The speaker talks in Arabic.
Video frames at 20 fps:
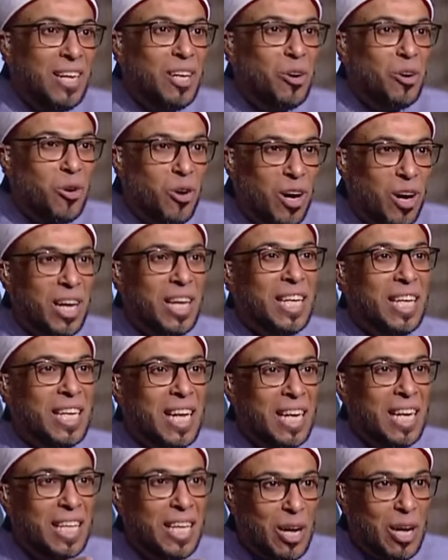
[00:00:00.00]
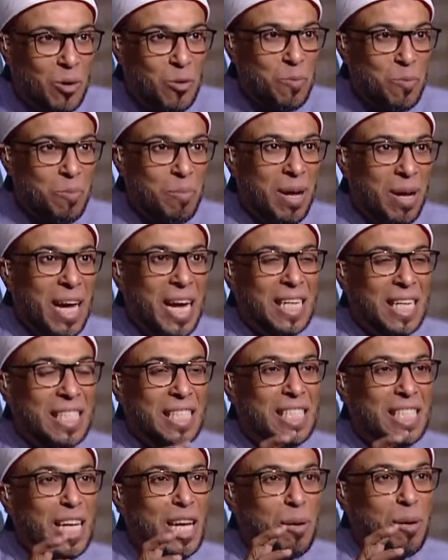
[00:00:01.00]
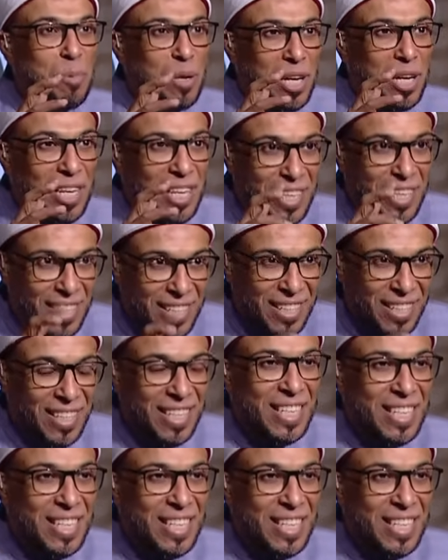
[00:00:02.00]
لقائنا اليوم التابعي